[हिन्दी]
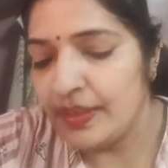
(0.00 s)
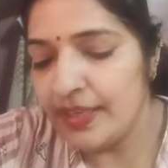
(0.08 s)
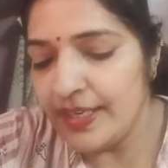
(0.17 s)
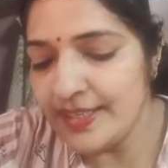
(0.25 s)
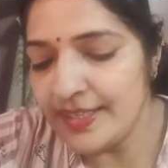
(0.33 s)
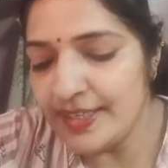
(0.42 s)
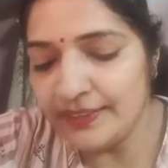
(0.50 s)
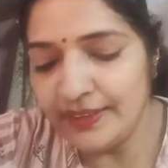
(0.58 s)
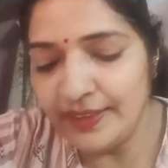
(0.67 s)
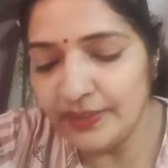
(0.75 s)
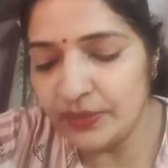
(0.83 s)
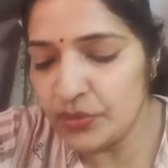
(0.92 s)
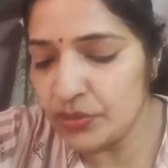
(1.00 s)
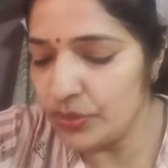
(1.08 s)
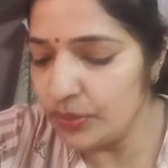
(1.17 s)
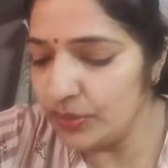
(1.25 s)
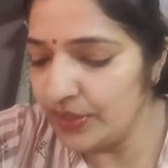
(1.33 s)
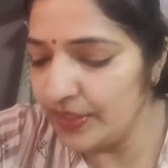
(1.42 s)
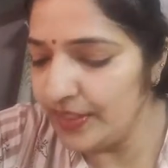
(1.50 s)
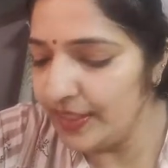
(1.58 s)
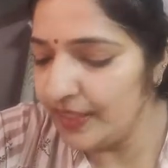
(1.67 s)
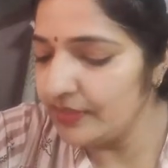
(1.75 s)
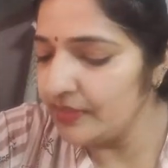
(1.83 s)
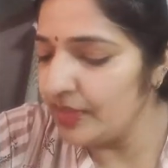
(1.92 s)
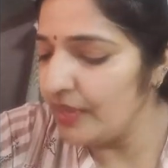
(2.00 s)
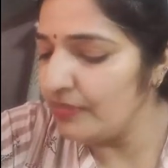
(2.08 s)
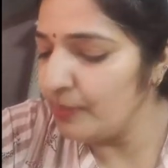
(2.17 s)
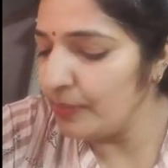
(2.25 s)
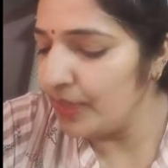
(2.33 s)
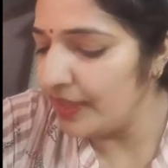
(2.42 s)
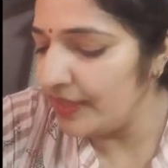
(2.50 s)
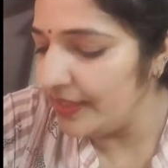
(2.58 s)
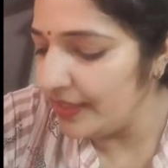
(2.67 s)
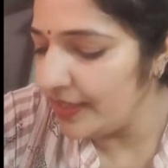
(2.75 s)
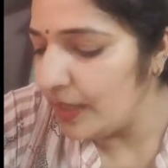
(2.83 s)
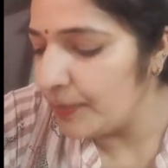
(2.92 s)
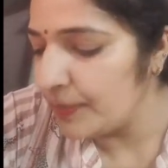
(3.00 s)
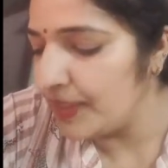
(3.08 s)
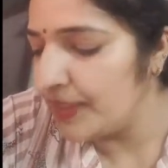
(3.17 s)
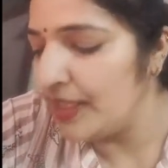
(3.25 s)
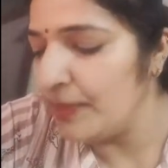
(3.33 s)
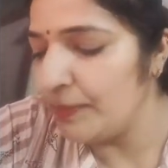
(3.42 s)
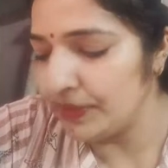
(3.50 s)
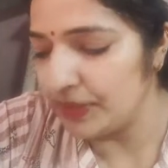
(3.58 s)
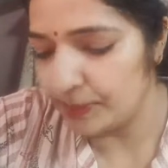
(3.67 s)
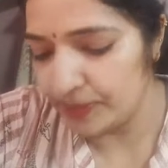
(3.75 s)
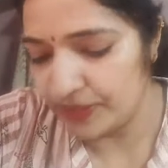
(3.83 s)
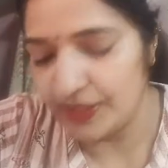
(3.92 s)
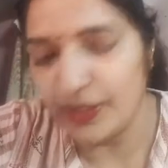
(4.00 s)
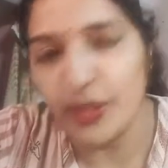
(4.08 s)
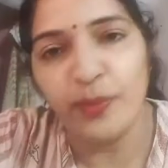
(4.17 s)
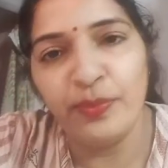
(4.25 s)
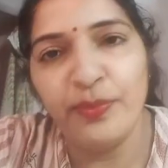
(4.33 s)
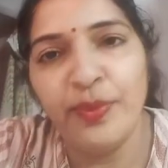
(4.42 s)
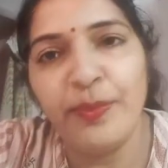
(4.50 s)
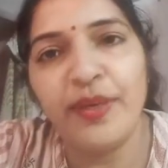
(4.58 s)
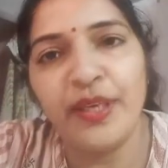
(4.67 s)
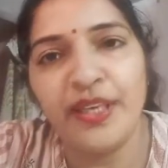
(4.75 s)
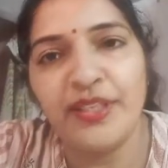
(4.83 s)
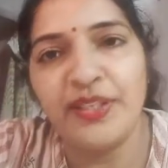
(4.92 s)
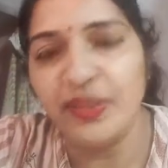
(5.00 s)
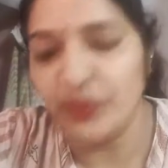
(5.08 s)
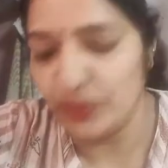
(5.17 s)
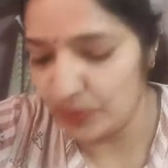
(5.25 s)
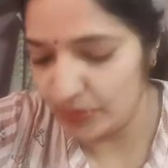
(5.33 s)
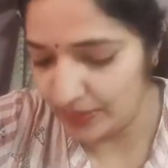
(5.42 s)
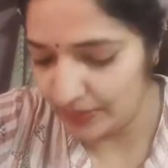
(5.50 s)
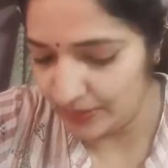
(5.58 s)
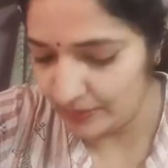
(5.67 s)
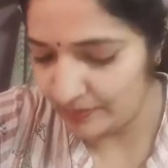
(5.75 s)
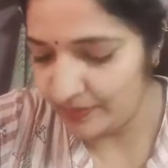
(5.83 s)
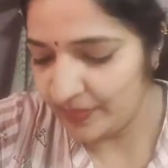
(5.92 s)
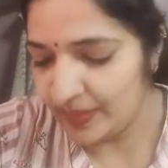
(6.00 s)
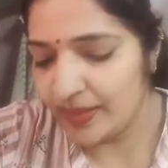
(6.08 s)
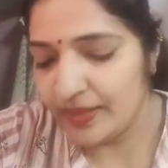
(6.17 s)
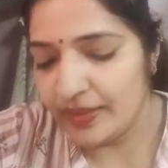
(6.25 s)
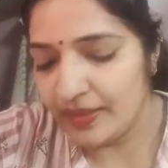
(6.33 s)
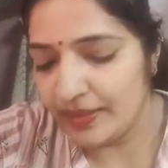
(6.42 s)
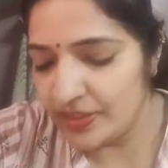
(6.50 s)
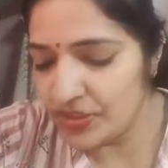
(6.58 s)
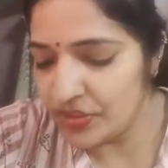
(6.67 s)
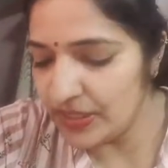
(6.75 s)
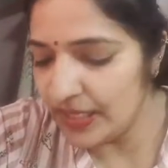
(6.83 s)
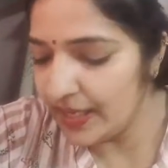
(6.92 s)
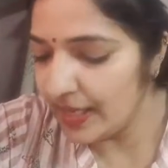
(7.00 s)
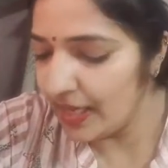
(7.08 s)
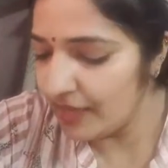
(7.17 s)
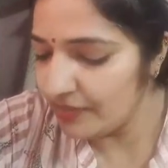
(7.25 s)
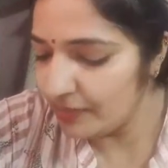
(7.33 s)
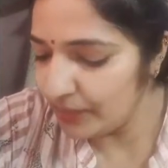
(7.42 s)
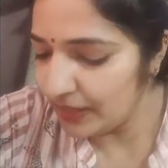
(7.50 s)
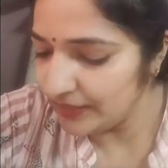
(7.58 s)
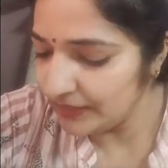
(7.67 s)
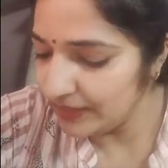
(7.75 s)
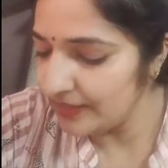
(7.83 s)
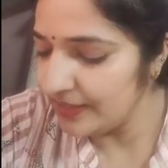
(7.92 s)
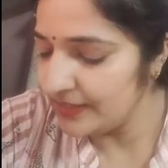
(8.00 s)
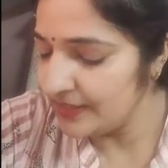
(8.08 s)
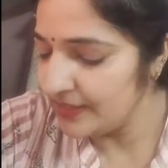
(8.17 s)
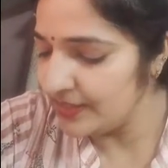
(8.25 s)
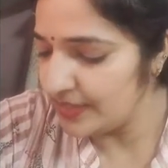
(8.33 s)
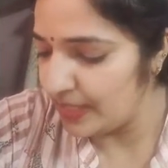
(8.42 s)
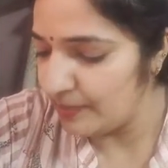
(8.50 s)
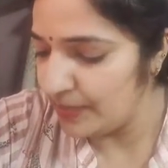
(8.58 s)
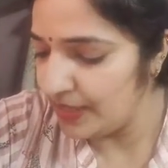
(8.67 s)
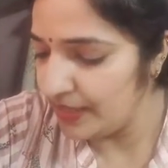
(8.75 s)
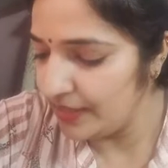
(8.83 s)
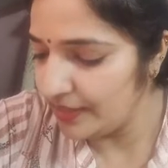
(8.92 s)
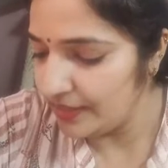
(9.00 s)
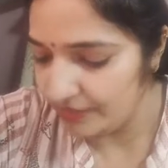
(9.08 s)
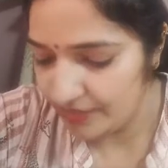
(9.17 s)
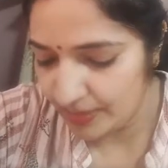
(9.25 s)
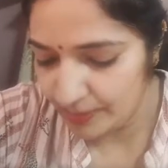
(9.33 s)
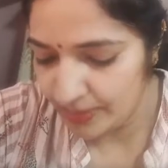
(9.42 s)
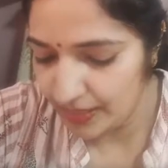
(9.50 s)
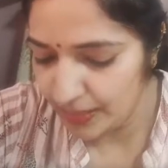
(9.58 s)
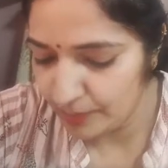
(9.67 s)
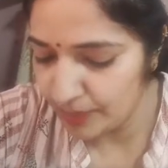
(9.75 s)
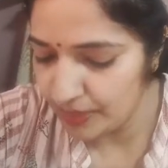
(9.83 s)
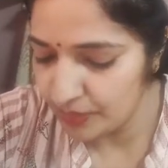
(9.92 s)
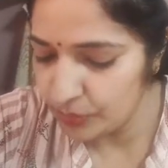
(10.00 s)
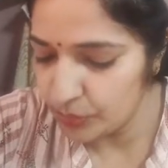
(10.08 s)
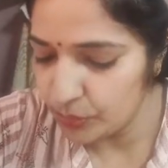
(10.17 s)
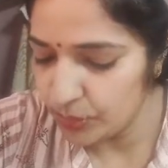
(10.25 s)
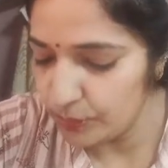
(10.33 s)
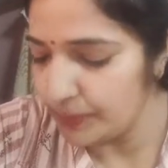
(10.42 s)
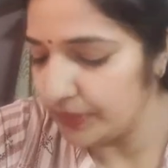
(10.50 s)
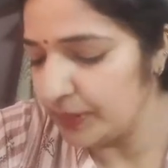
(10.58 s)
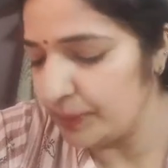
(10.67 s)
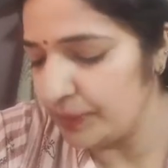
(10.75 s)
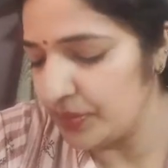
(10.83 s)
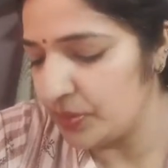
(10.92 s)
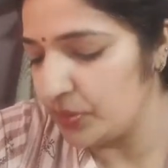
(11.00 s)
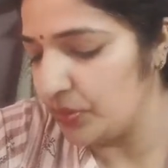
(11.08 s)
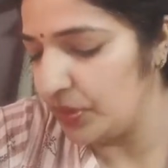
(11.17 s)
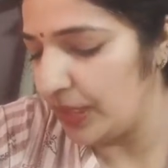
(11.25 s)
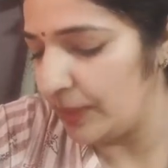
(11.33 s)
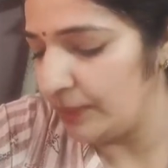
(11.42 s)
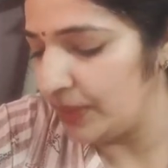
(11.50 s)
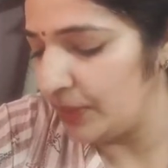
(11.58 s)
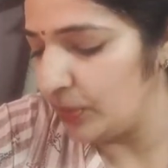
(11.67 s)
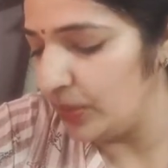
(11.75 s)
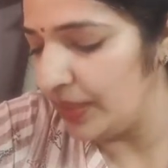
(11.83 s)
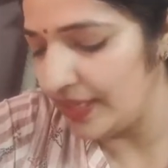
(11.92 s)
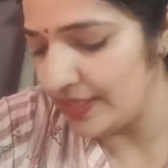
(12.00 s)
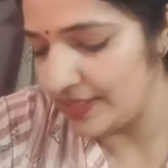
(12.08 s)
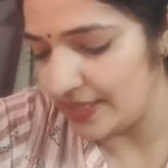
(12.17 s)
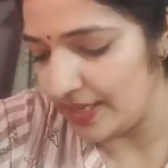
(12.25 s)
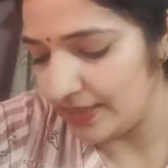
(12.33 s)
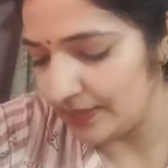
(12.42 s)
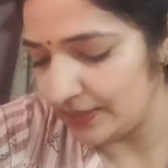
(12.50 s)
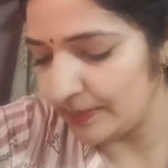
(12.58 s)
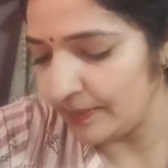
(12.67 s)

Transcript: इसके अतिरिक्त शोध लेख एवं आलेख आपके कई पत्र पत्रिकाओं में भी प्रकाशित हुए हैं राष्ट्रीय एवं अंतरराष्ट्रीय सेमिनार वेबिनार में शोध पत्र प्रस्तुति आपकी कुल है सात